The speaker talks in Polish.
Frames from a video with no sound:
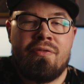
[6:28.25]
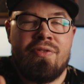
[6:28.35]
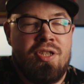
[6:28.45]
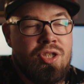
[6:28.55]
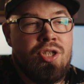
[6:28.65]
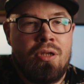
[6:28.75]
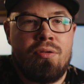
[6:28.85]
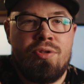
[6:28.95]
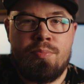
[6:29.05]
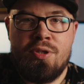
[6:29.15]
Wiecie, dzisiaj
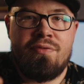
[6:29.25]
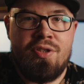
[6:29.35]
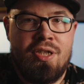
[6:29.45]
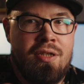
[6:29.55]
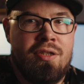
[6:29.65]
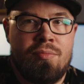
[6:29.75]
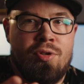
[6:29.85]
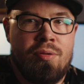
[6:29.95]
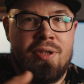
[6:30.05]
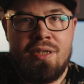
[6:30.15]
ludzie przyzwyczajeni są
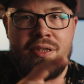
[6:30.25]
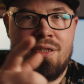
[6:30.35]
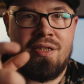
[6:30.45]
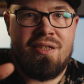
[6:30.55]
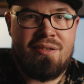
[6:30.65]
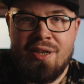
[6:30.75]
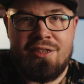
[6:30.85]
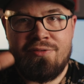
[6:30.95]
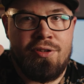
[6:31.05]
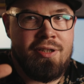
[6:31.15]
do robienia zdjęcia z
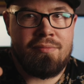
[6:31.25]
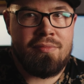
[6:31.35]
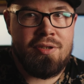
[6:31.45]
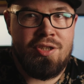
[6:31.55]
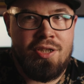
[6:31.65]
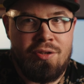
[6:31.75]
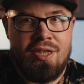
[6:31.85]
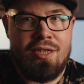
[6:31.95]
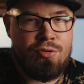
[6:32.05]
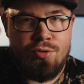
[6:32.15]
smartfonem, gdzie od
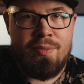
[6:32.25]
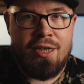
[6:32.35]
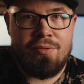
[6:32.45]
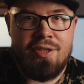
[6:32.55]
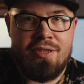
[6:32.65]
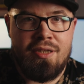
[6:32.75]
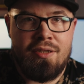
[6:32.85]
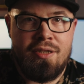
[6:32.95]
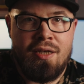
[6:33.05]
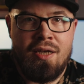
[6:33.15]
razu już mają te
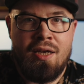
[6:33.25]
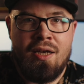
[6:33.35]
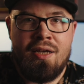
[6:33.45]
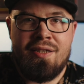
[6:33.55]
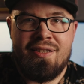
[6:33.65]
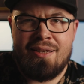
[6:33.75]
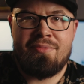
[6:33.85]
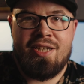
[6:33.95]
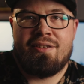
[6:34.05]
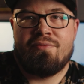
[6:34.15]
zdjęcie.
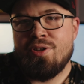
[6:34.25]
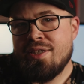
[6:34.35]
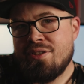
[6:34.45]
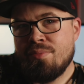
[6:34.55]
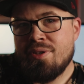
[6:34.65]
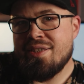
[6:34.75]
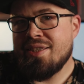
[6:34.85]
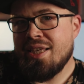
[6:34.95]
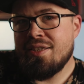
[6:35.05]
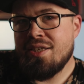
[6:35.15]
Sam czasem wolę zrobić
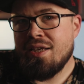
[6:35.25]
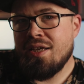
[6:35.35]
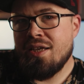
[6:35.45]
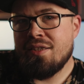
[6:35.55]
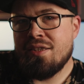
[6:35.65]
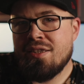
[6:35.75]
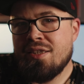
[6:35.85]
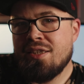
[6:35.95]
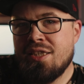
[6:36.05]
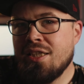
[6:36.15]
zdjęcie
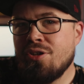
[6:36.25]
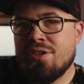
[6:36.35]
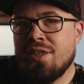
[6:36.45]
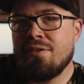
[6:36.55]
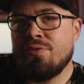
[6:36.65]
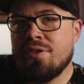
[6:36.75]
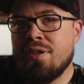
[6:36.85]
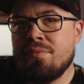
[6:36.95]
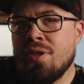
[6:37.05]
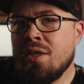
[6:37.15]
tylko
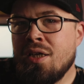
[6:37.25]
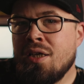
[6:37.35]
telefonem,